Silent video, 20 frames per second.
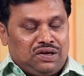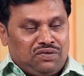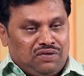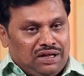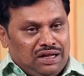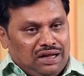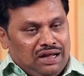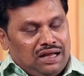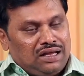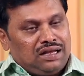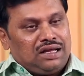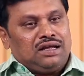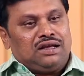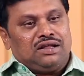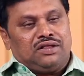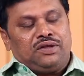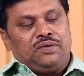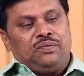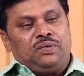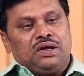ఈ విధంగా
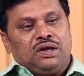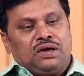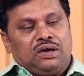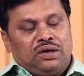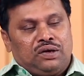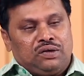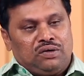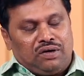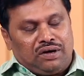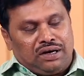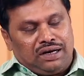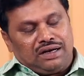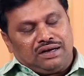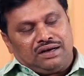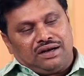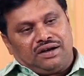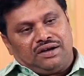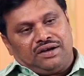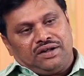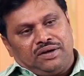జరిగింది ఇంకొకటి
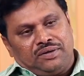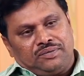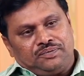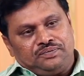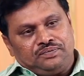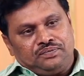ఏంటంటే